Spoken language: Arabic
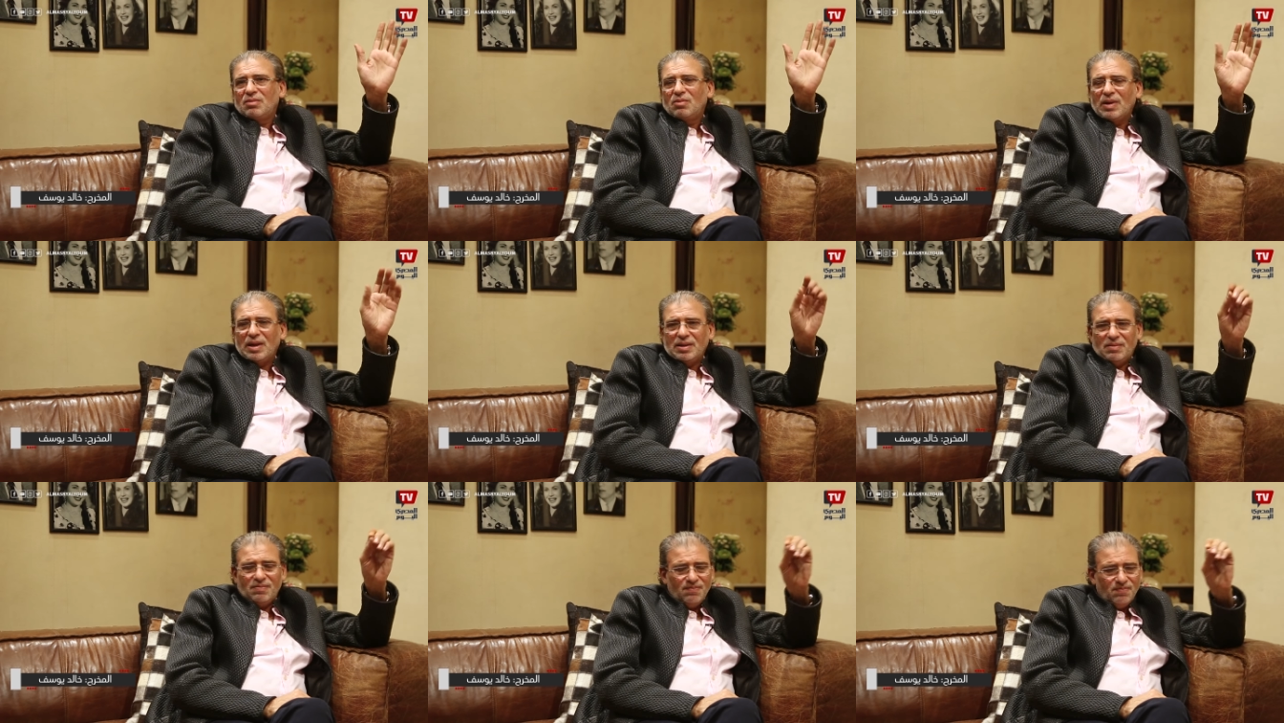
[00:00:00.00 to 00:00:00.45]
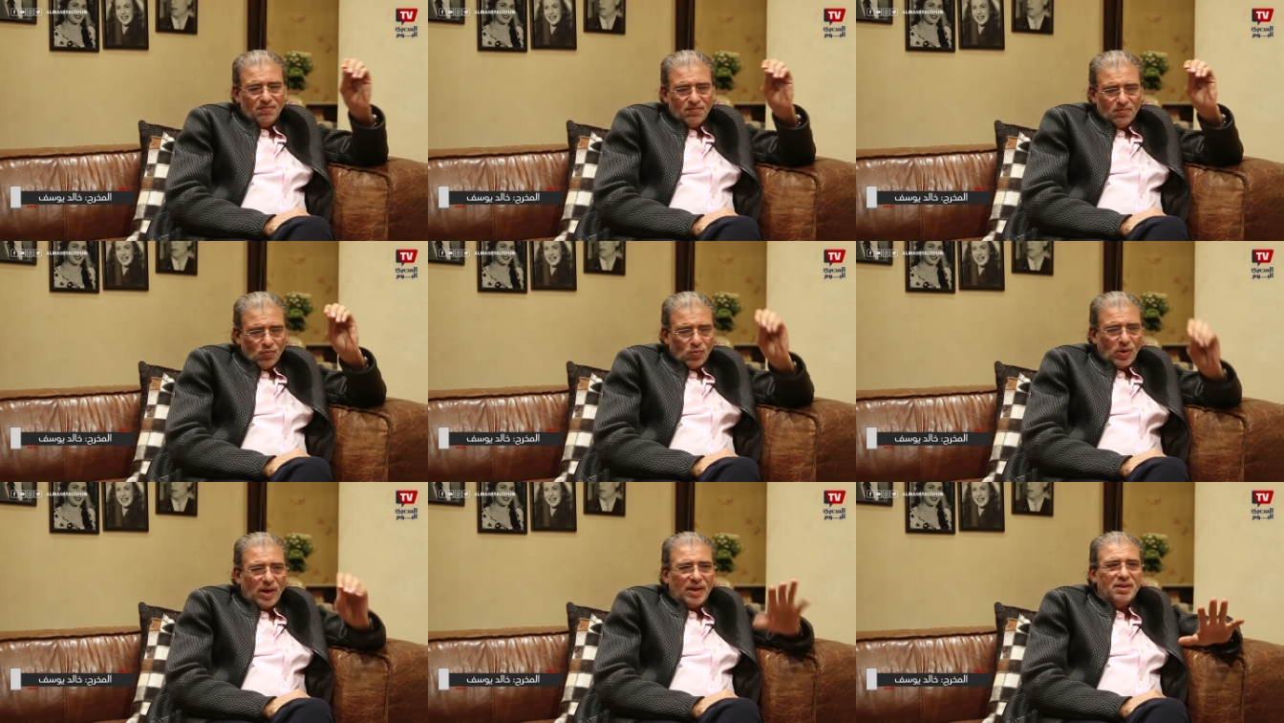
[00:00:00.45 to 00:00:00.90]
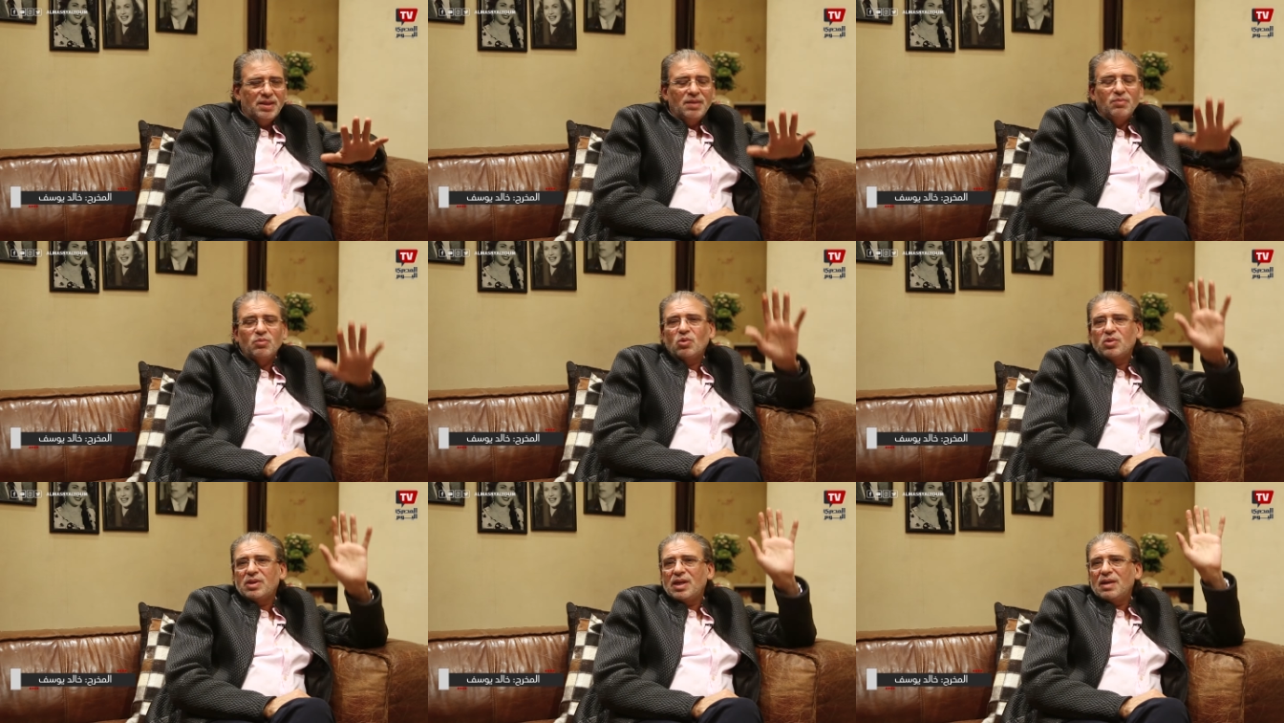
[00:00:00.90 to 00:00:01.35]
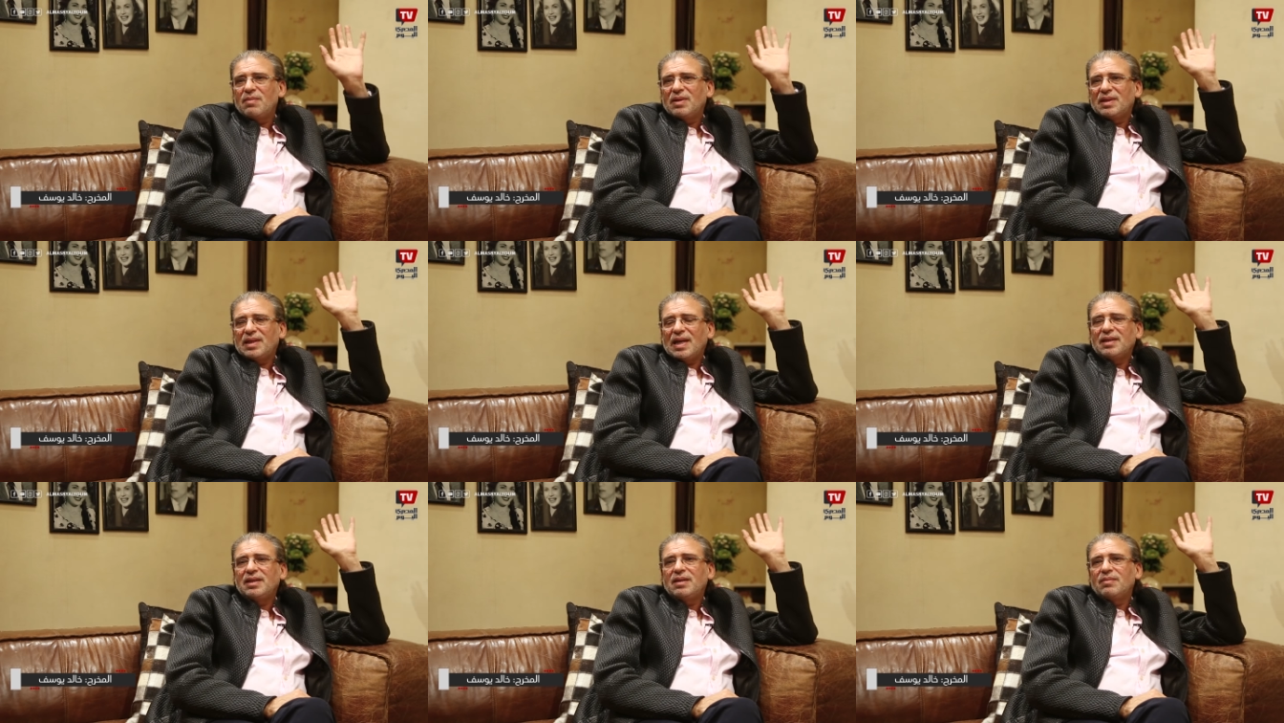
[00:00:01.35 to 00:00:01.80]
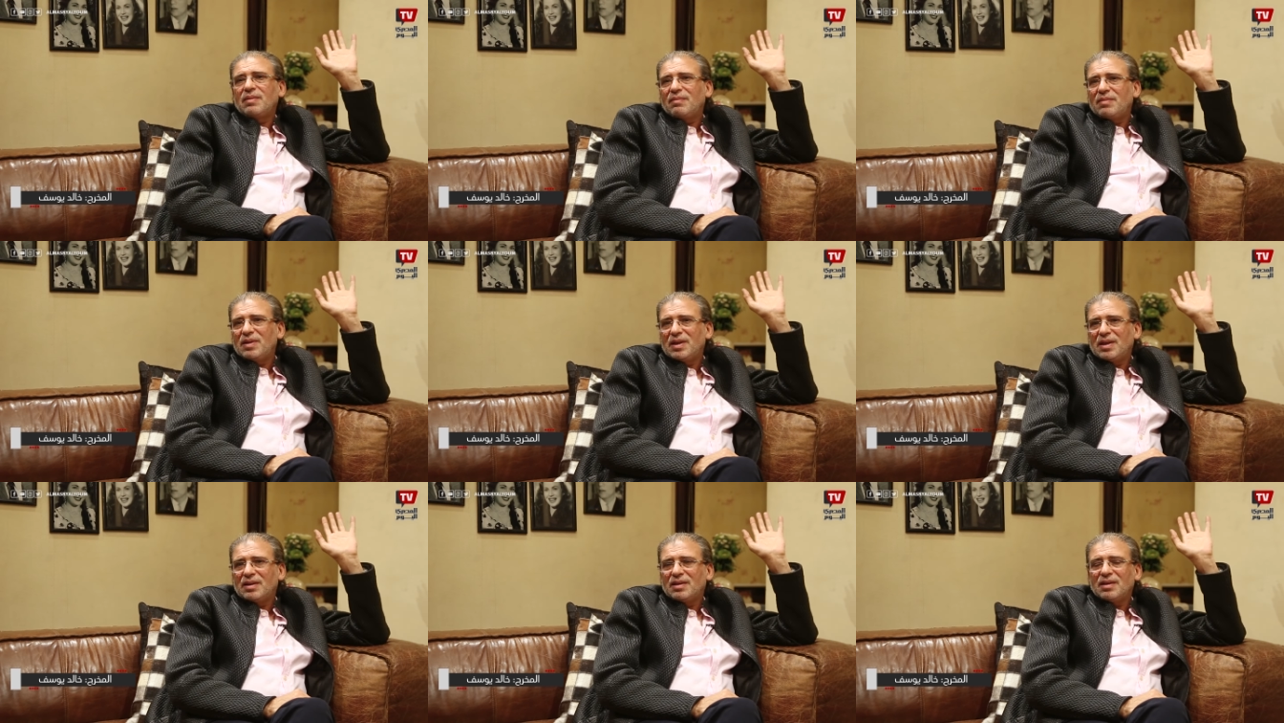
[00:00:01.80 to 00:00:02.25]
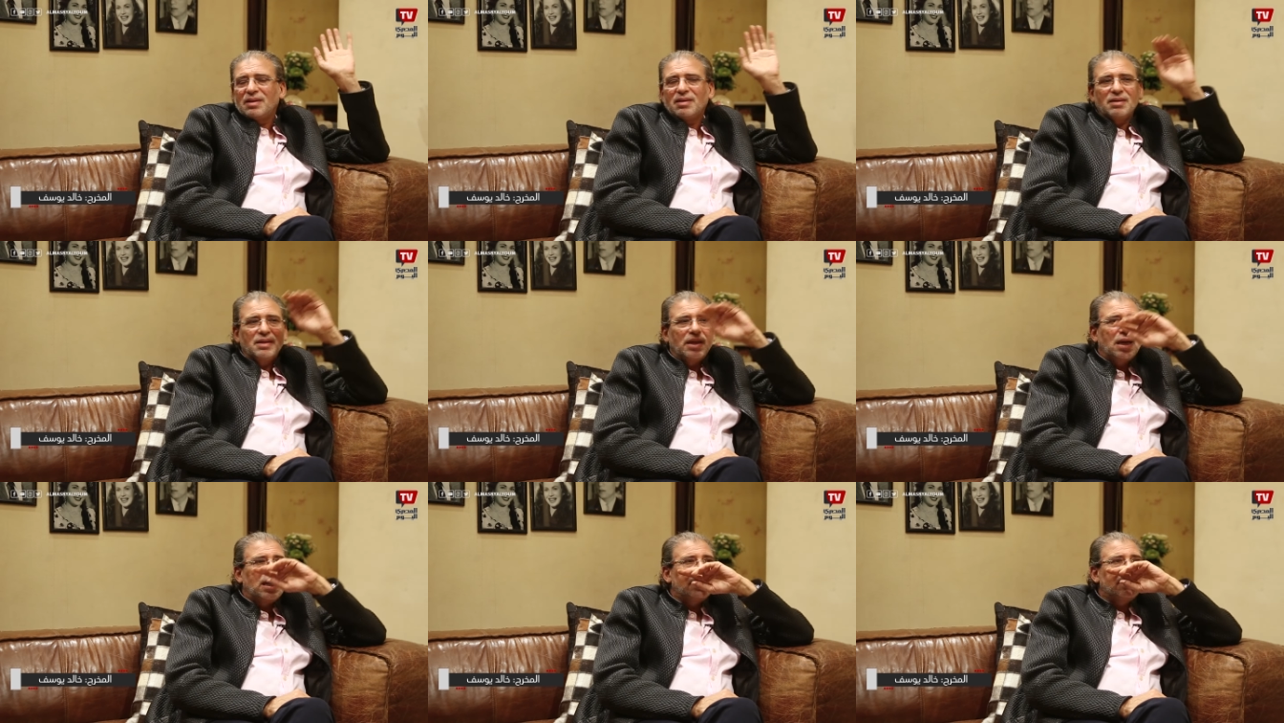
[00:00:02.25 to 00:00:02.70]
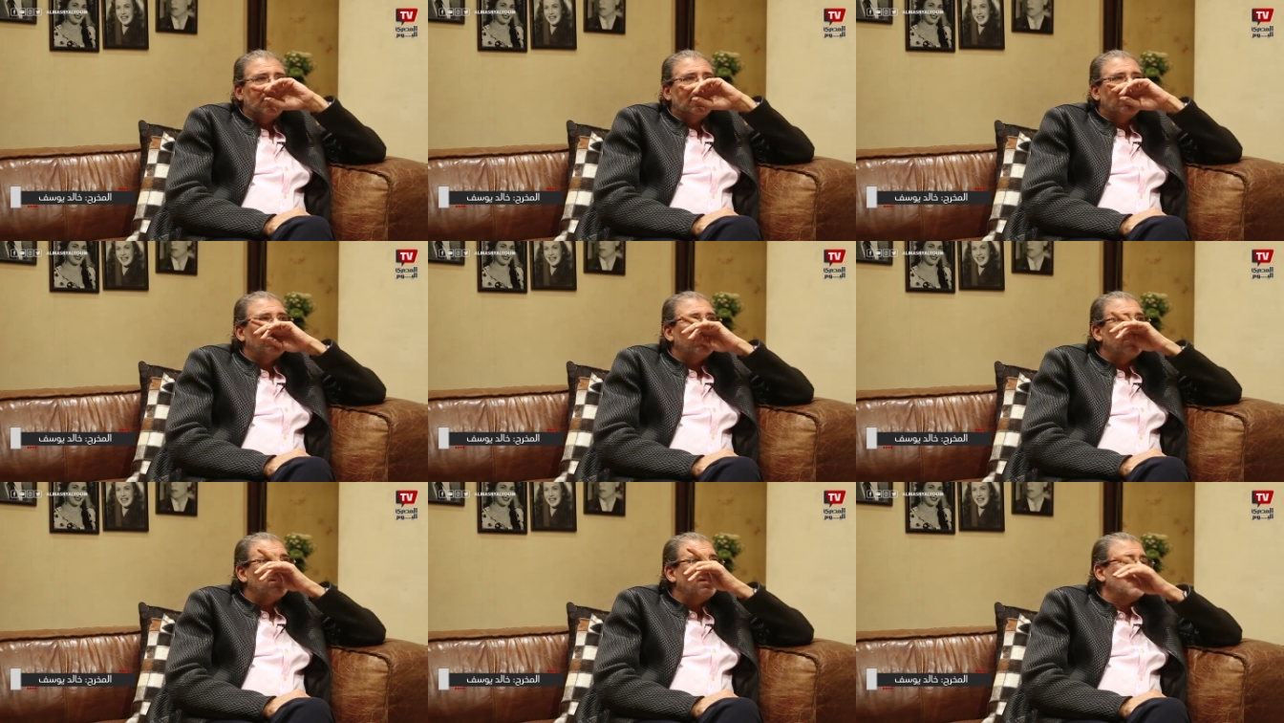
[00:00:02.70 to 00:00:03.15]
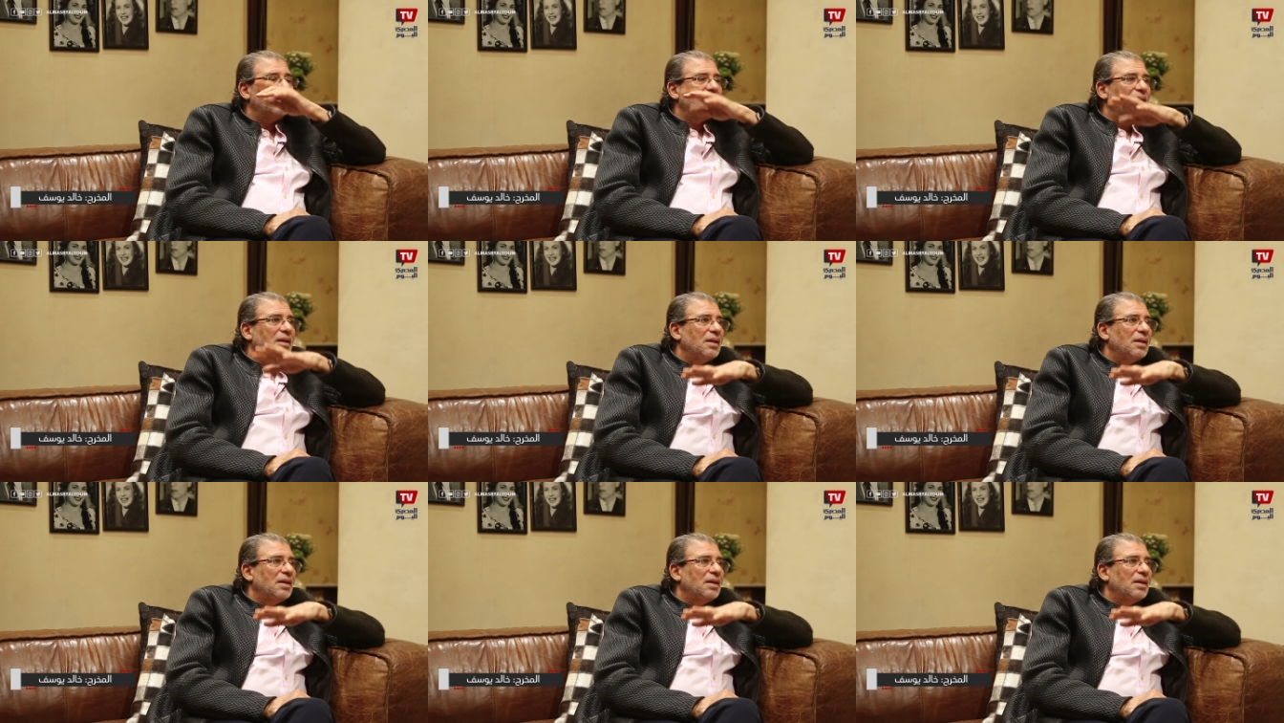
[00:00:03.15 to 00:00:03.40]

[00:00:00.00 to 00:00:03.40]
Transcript: هو وقدمته زي ما اتقدم قبل كده يعني آه،